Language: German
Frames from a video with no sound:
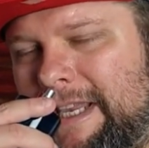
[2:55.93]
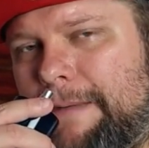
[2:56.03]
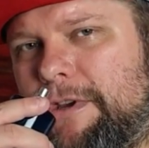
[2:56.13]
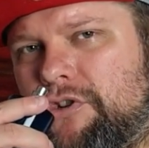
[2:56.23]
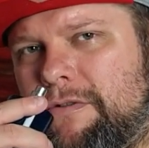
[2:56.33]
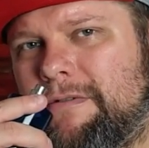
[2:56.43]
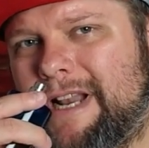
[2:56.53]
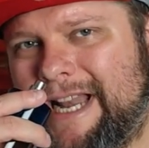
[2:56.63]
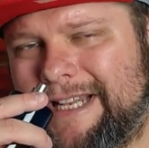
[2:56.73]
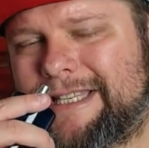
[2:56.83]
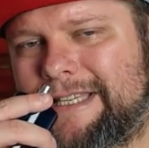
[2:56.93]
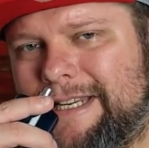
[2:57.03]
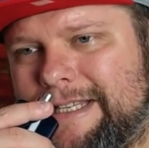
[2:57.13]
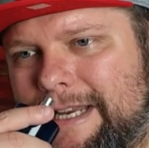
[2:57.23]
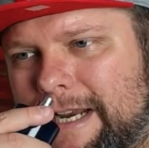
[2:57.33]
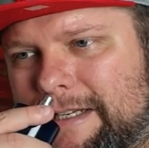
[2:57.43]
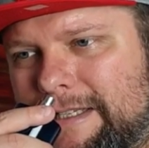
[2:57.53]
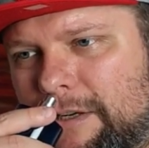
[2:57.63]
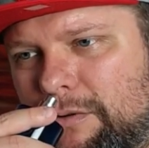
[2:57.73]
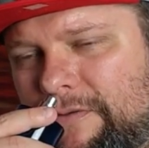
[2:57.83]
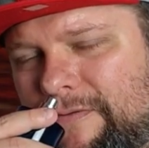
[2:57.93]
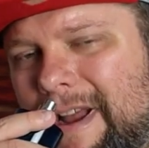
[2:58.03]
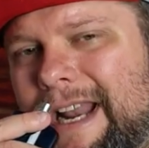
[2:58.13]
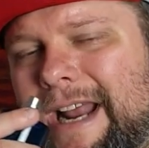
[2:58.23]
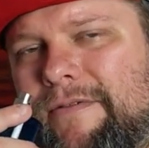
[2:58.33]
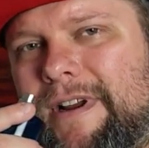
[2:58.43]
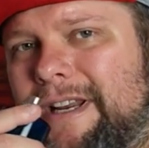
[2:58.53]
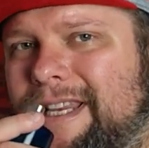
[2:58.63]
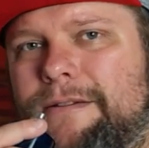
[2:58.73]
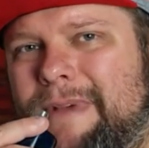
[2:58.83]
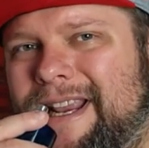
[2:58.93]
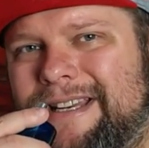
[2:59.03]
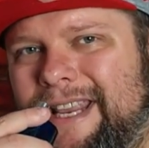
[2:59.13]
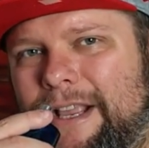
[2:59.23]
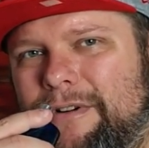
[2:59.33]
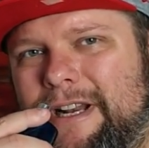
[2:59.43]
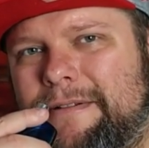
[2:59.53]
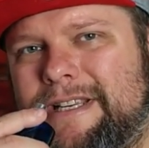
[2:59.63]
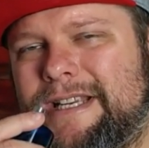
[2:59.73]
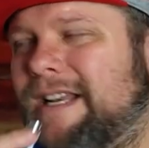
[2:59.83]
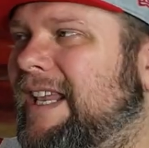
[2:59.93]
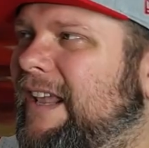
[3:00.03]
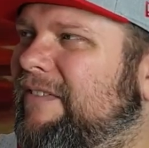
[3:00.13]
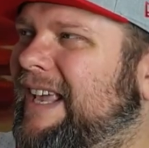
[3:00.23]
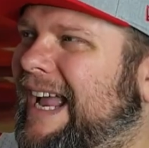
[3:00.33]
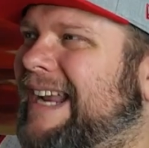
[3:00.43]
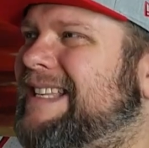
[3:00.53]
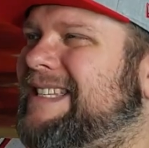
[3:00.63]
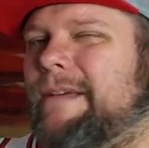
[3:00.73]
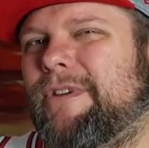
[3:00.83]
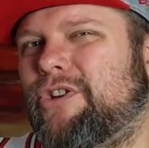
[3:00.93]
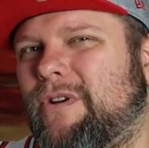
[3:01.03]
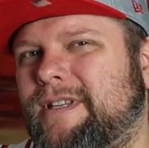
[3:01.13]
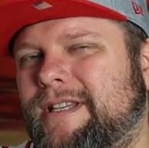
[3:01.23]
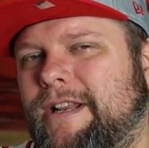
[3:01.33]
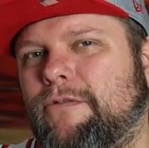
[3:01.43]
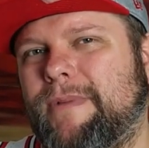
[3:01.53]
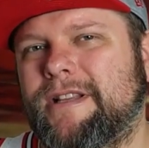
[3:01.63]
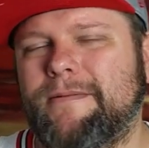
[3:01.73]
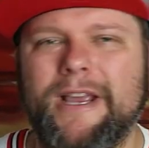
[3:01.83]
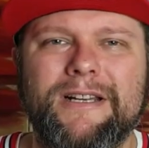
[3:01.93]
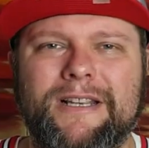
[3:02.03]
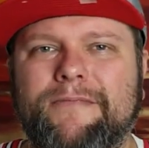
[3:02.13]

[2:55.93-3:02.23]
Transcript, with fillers: Ich habe ja schon letztens gesagt, dieser Duft war am Anfang nicht mein Ding. Und dann habe ich gesagt, nee, irgendwie reizt er mich trotzdem. Und beim zweiten,